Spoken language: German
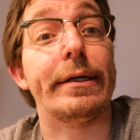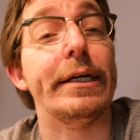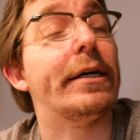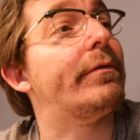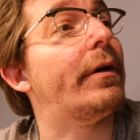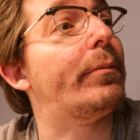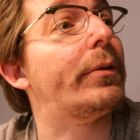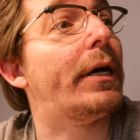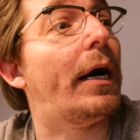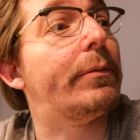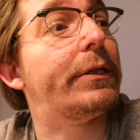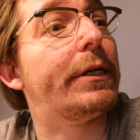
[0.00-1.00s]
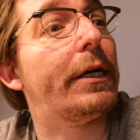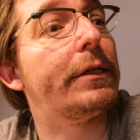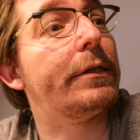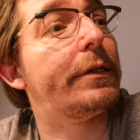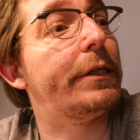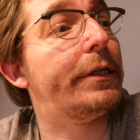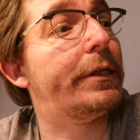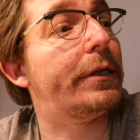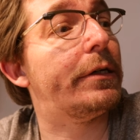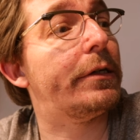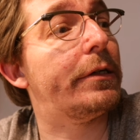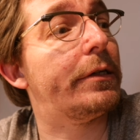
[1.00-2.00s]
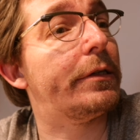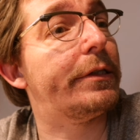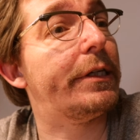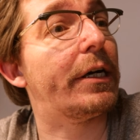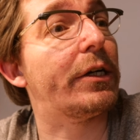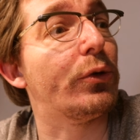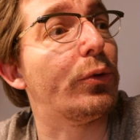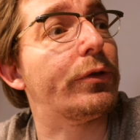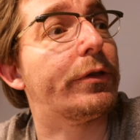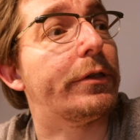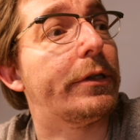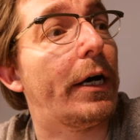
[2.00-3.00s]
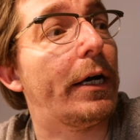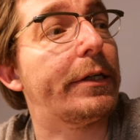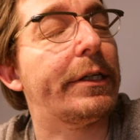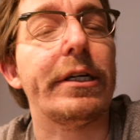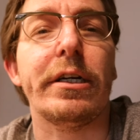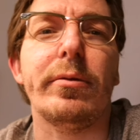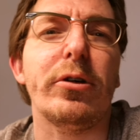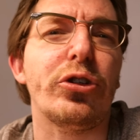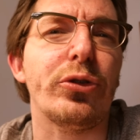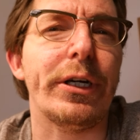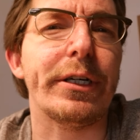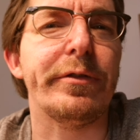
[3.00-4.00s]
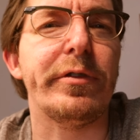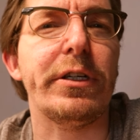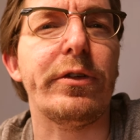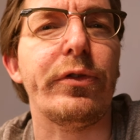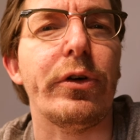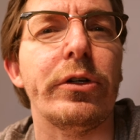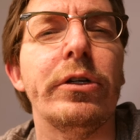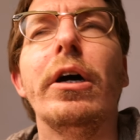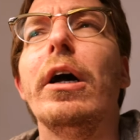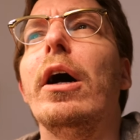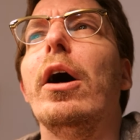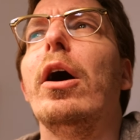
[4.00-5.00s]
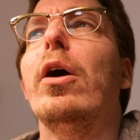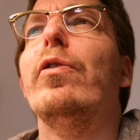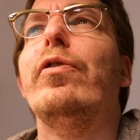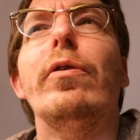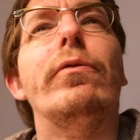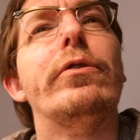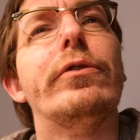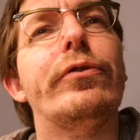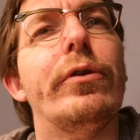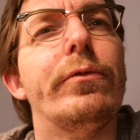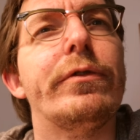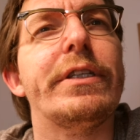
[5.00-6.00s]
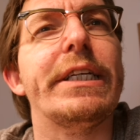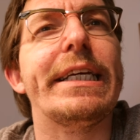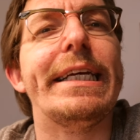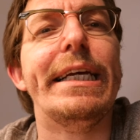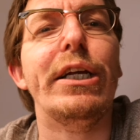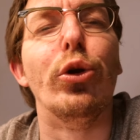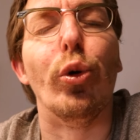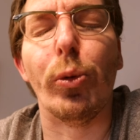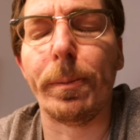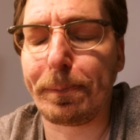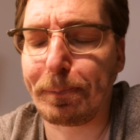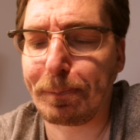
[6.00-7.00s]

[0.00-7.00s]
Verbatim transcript: Irgendwann bekam ich dann die äh, Diagnose. Da hatte ich dann aber schon ein Gewicht von 55 Kilo.